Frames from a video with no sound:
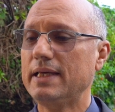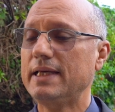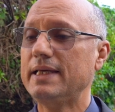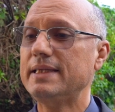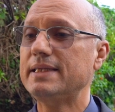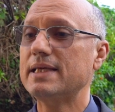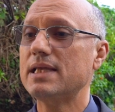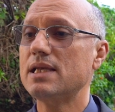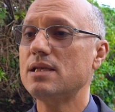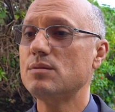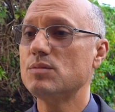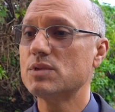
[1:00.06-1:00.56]

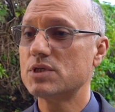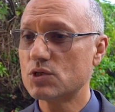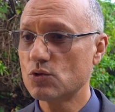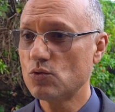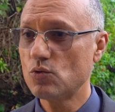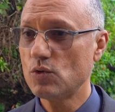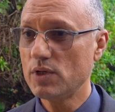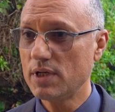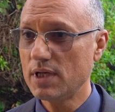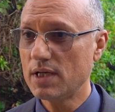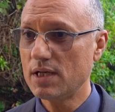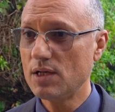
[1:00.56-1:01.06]
اذا
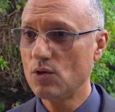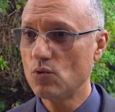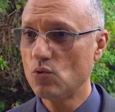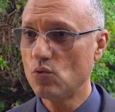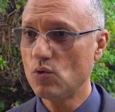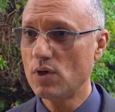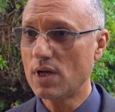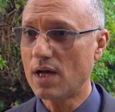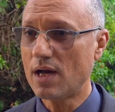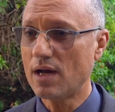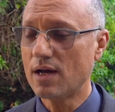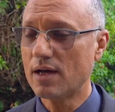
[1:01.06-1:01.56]
المسؤوليه
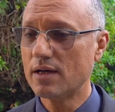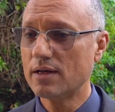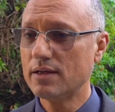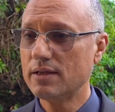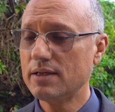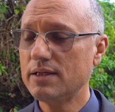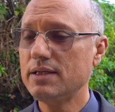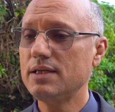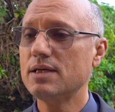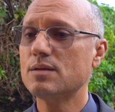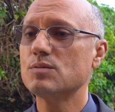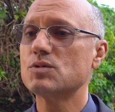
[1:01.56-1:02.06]
الاولى
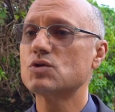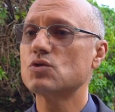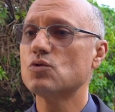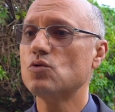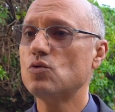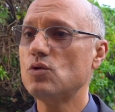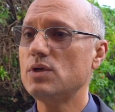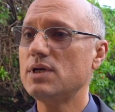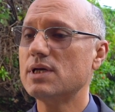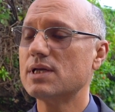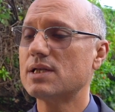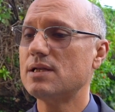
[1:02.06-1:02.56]
هي
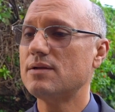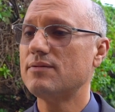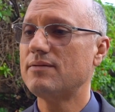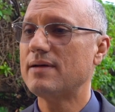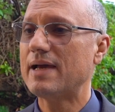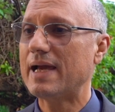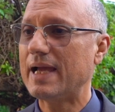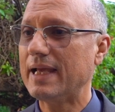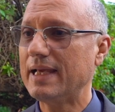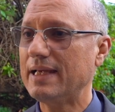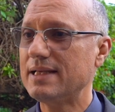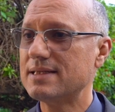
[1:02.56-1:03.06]
مسؤوليه
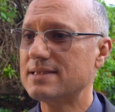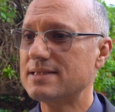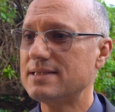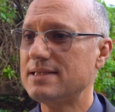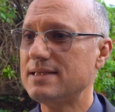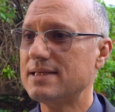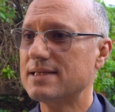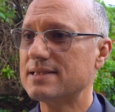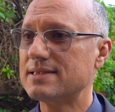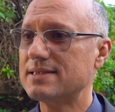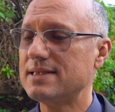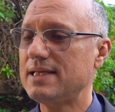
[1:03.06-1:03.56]
الفاعل
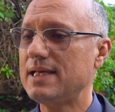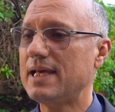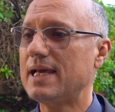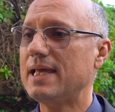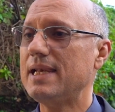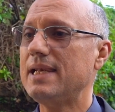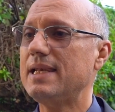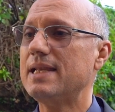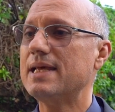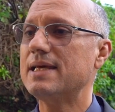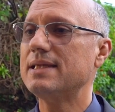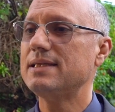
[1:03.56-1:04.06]
السياسي
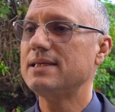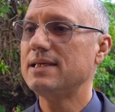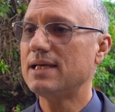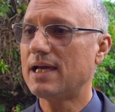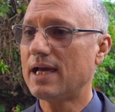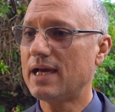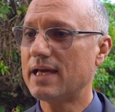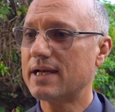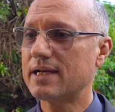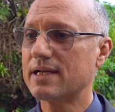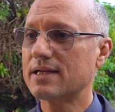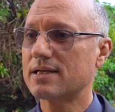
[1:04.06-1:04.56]
الذي
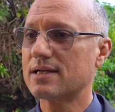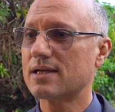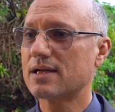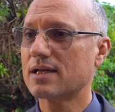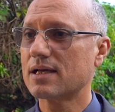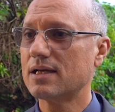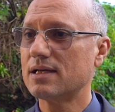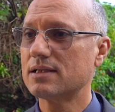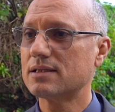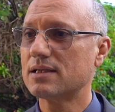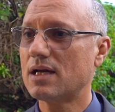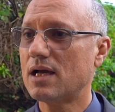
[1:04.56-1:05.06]
حرر
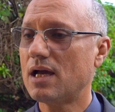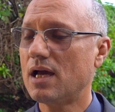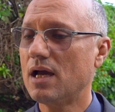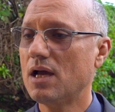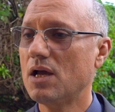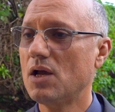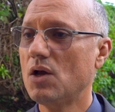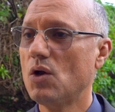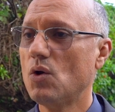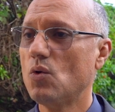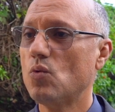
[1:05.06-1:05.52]
القطاع